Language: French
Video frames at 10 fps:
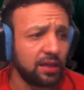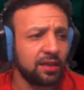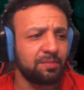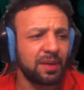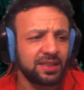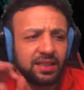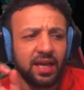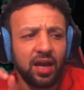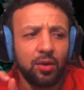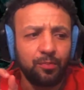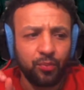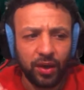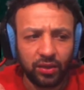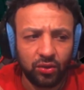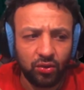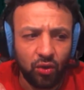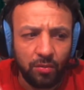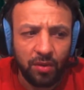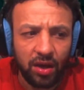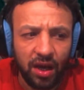parce qu'il y a un point
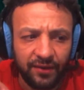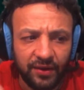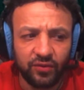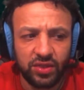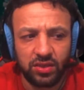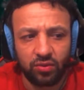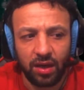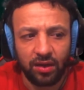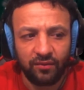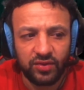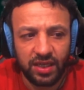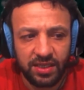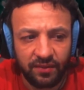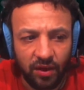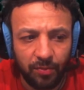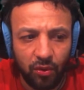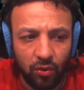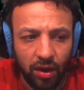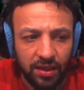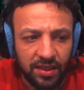commun avec vos histoires. Vous allez savoir
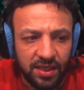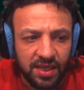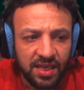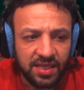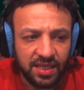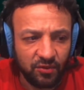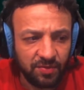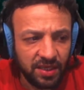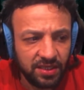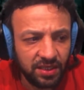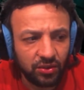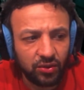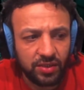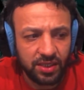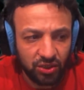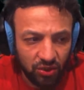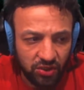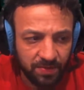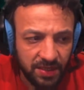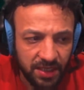pourquoi. Ça veut bien dire que ces
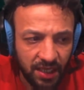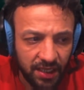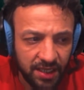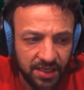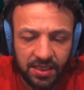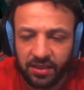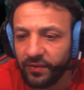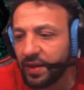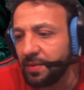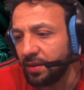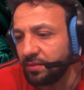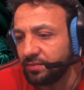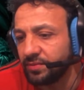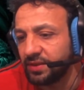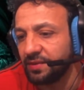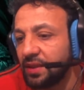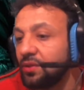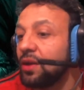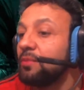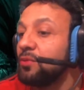choses bizarres existent vraiment. C'est vrai
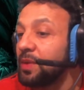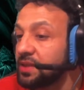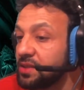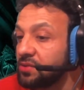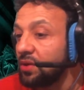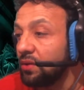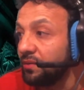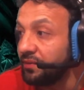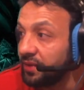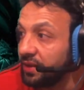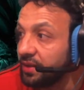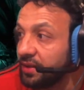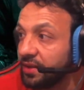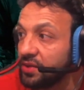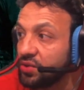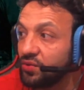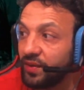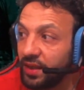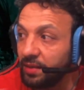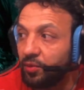que la plupart des histoires qu'on fait, souvent
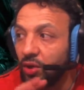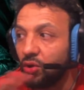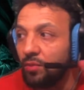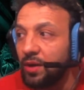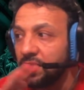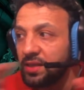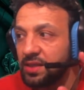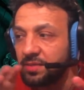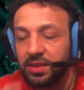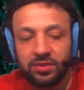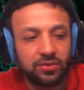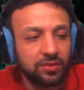il y a des points communs, des similitudes